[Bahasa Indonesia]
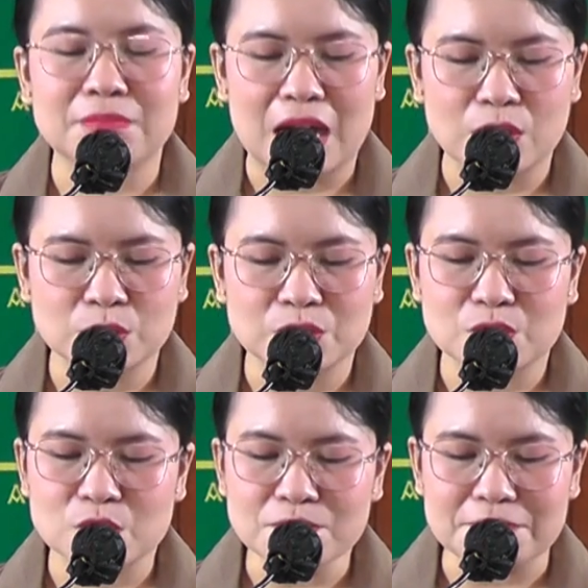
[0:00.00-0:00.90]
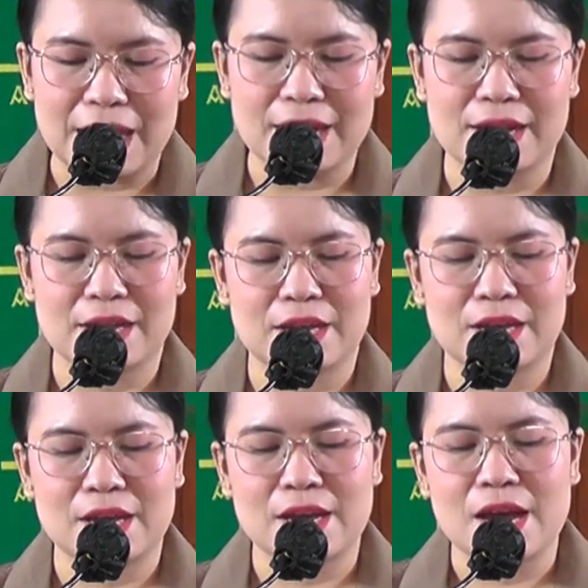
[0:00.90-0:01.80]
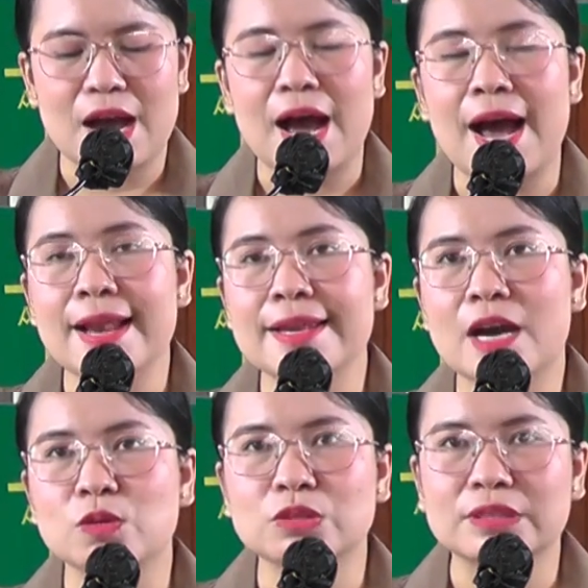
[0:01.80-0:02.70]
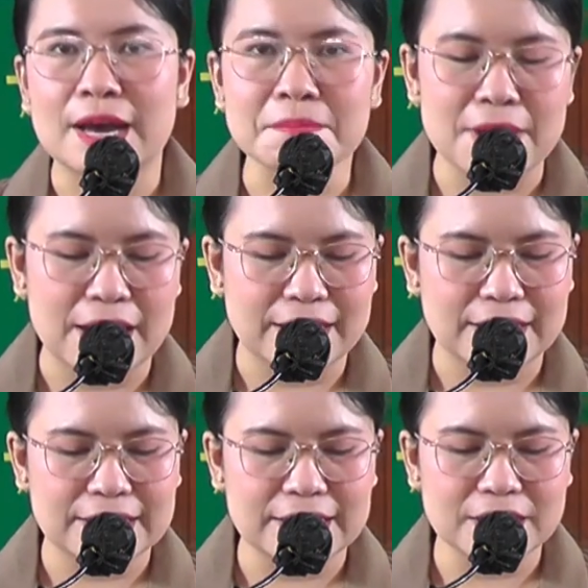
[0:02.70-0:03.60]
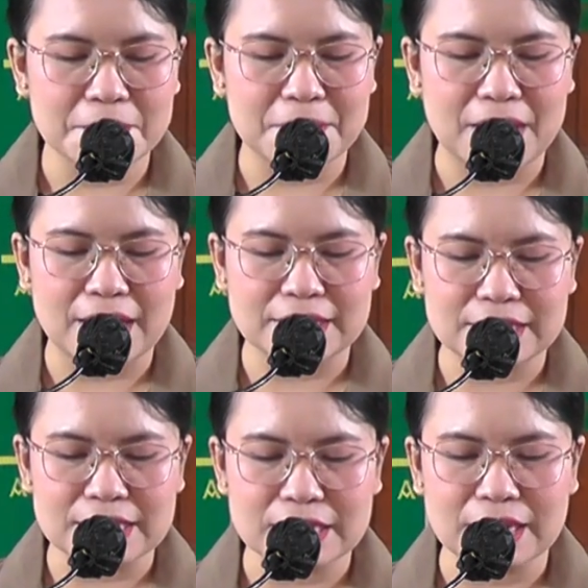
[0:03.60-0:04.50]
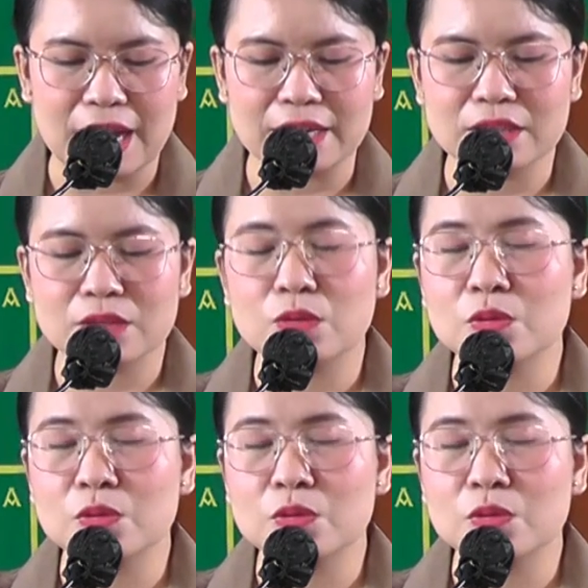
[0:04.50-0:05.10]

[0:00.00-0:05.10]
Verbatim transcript: membangun rumah, hal yang utama yang kita perhatikan